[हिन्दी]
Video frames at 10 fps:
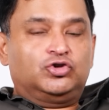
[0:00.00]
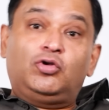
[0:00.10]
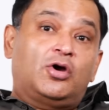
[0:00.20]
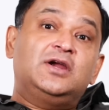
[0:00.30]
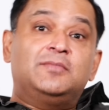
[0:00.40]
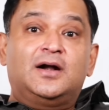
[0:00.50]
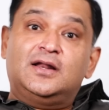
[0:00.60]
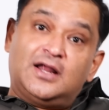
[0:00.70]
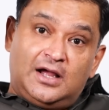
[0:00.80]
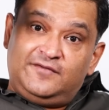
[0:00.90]
तो लॉकहीड
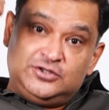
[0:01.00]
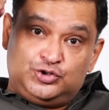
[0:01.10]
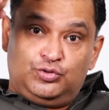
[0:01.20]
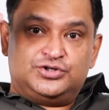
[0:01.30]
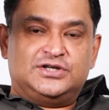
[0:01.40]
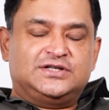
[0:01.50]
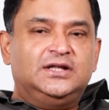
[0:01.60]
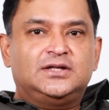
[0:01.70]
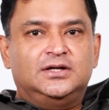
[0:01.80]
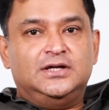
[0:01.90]
मार्टिन ने काफी जोश के
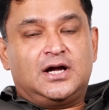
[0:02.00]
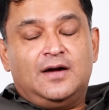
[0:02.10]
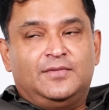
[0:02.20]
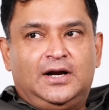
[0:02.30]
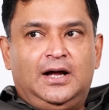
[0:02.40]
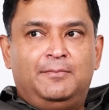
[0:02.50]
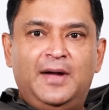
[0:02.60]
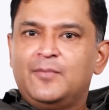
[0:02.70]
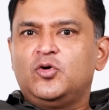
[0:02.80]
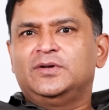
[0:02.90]
साथ ये काम करा
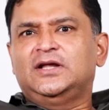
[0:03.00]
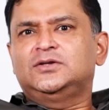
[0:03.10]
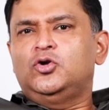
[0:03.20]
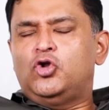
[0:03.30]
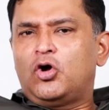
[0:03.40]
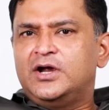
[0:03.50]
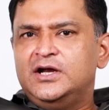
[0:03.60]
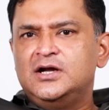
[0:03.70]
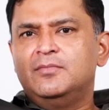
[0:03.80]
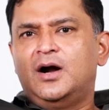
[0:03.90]
मैं आपको बताता हूं
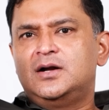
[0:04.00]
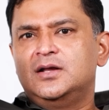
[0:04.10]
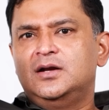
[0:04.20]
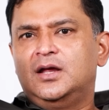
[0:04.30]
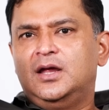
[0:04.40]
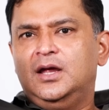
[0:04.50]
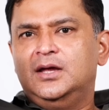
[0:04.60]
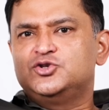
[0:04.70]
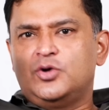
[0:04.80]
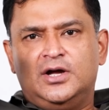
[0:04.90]
लॉकहीड मार्टिन
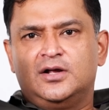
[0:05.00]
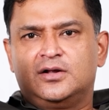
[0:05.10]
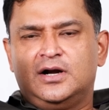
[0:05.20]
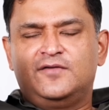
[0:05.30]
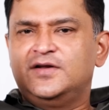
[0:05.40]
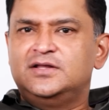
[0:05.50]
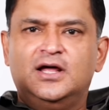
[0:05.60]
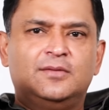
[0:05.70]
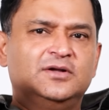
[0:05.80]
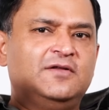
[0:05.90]
के जो एयरक्राफ्ट हैं दे
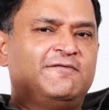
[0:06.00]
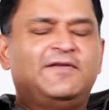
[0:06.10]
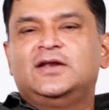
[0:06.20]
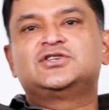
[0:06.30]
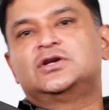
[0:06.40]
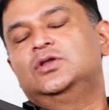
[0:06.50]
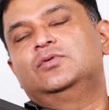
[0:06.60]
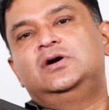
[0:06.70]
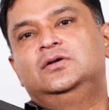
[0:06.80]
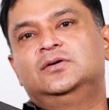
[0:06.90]
आर अमंग द फाइनेस्ट इन
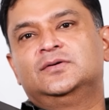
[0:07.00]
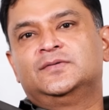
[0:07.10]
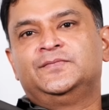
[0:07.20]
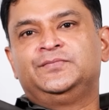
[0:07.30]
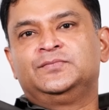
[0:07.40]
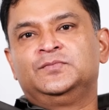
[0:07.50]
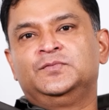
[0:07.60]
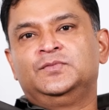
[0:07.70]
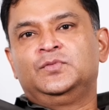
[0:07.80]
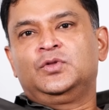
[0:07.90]
द वर्ल्ड
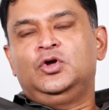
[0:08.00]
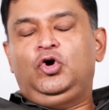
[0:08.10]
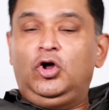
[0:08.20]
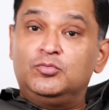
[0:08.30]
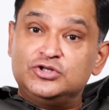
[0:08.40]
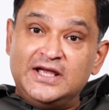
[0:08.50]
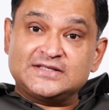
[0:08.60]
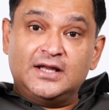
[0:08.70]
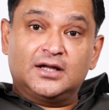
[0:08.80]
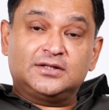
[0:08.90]
और मुझे
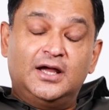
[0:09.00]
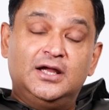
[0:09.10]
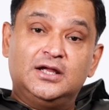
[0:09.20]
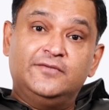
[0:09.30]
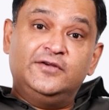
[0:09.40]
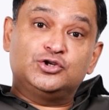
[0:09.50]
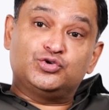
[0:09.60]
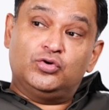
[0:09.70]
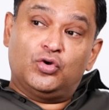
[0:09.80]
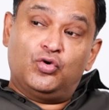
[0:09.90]
ऐसा लगता है कि वी
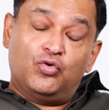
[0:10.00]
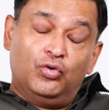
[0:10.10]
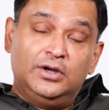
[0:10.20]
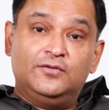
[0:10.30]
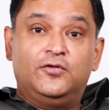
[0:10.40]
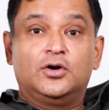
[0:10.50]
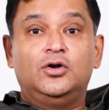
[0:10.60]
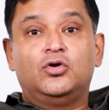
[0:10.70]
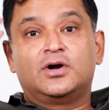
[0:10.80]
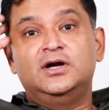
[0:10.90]
शुड गो इन फॉर अ
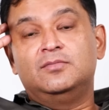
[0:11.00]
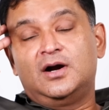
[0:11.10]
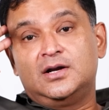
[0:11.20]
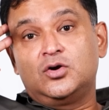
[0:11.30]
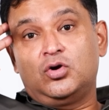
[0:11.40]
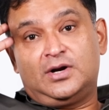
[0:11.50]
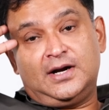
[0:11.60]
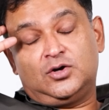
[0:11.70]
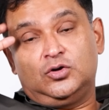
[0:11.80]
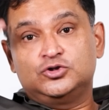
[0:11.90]
लॉकहीड मार्टिन
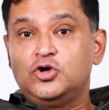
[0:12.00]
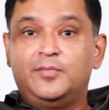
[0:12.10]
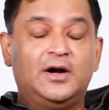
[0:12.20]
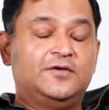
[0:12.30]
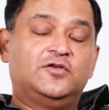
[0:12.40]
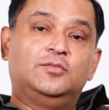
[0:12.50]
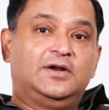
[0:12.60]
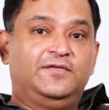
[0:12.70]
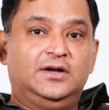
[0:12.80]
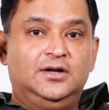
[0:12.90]
कॉन्ट्रैक्ट ऑल्सो अपार्ट फ्रॉम
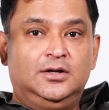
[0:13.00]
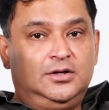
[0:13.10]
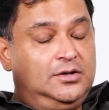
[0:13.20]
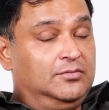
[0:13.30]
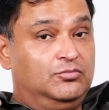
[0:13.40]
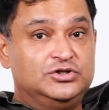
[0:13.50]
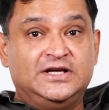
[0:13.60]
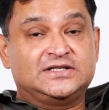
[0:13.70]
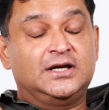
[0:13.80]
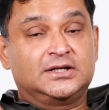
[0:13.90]
रेफेल मुझे
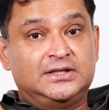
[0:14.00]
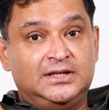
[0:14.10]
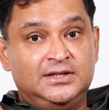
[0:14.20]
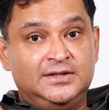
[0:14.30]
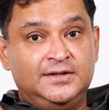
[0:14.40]
ऐसा लगता है